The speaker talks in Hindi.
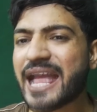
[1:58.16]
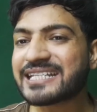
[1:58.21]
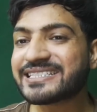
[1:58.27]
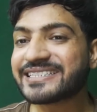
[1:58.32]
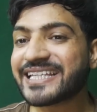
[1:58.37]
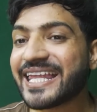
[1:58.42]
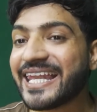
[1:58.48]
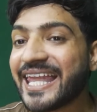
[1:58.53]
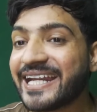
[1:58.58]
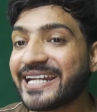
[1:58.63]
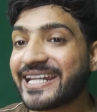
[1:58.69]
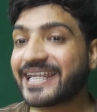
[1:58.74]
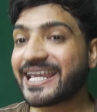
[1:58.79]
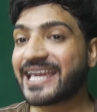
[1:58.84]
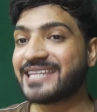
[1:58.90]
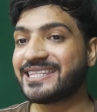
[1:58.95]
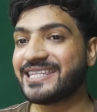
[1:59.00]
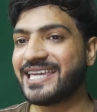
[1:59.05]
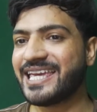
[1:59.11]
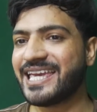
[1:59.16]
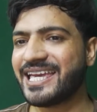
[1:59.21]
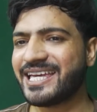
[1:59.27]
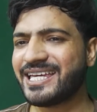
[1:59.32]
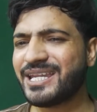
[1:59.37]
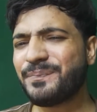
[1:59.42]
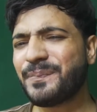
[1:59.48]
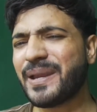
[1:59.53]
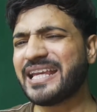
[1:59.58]
एक्सकेलेटर कहते
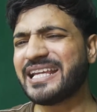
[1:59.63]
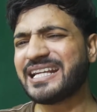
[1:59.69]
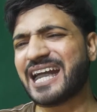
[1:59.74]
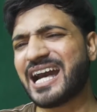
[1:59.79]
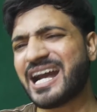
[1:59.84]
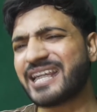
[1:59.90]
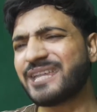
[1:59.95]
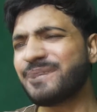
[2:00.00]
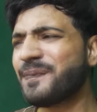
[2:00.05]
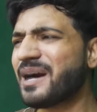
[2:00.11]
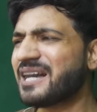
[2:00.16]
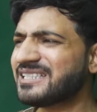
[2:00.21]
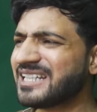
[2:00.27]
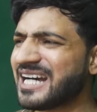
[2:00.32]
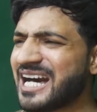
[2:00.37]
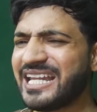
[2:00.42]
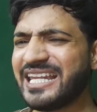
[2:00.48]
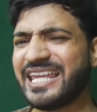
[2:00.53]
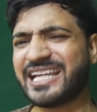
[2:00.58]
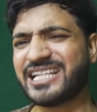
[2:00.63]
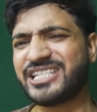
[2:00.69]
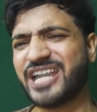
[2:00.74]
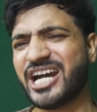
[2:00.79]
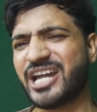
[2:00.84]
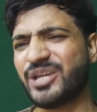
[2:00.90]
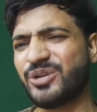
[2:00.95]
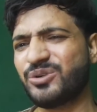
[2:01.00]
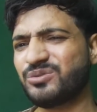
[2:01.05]
हैं भाई कहाँ की बात कहाँ लेके
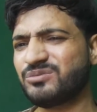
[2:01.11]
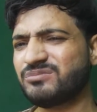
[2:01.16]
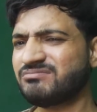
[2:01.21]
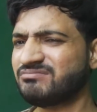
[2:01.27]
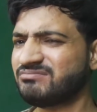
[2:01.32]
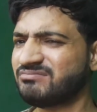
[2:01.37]
जा रहे हो